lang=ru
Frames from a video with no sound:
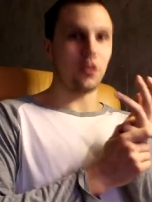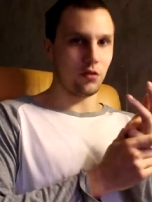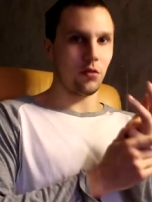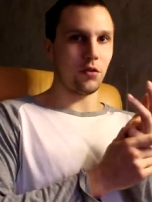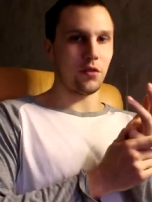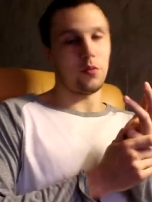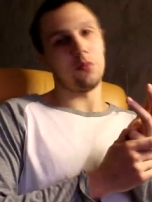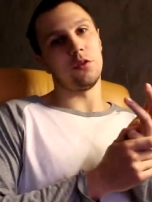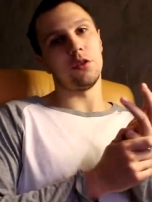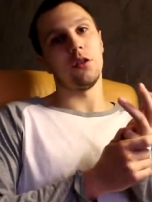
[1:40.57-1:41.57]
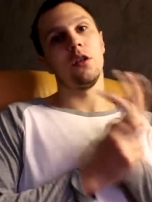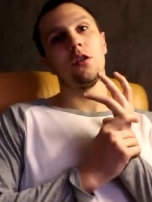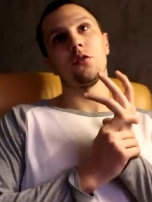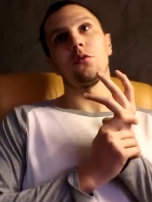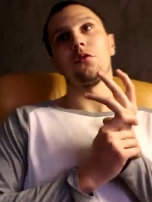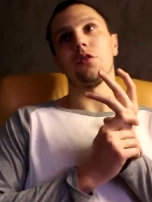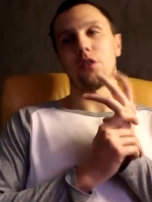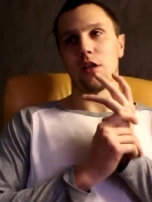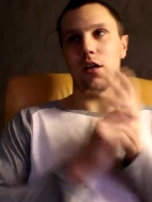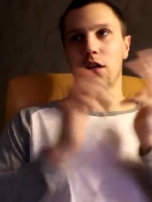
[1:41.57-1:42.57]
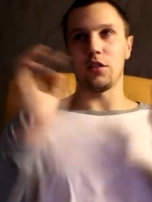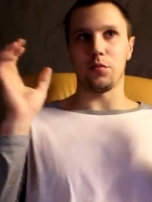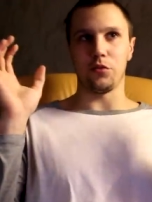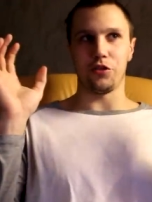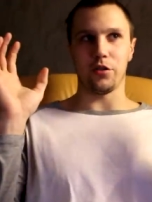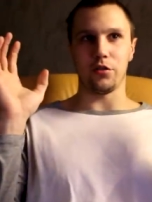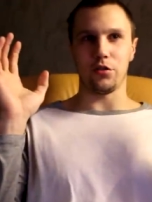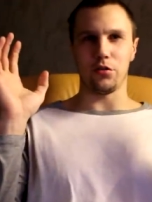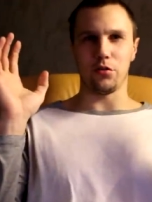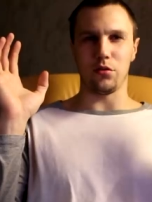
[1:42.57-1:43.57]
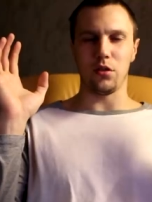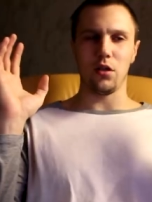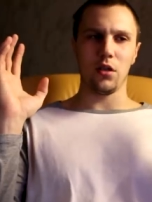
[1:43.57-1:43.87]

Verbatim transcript: со стройки помните то есть это как раз получалось, что